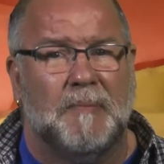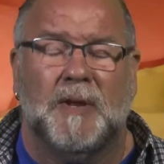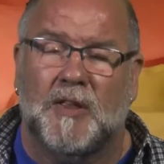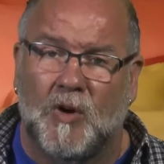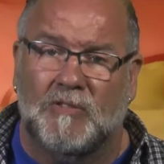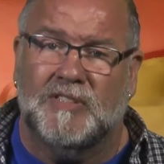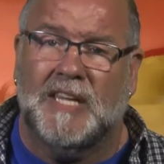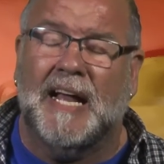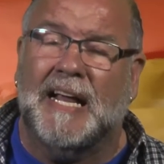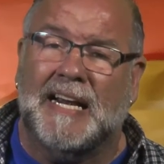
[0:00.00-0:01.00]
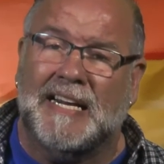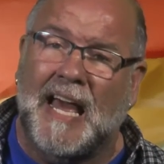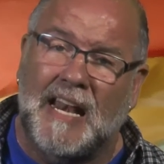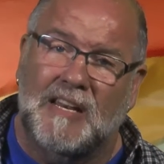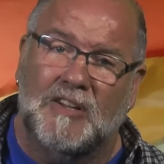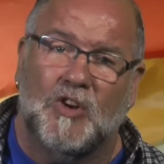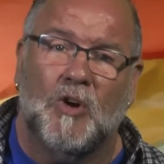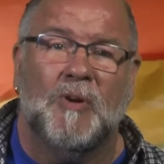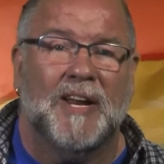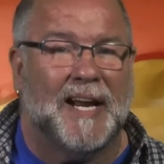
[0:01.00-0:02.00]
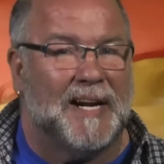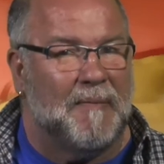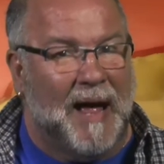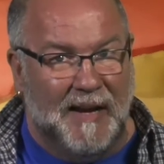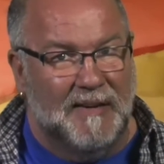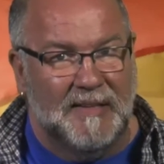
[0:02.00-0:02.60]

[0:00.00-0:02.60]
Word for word: perdón, tan carnal como el carnaval.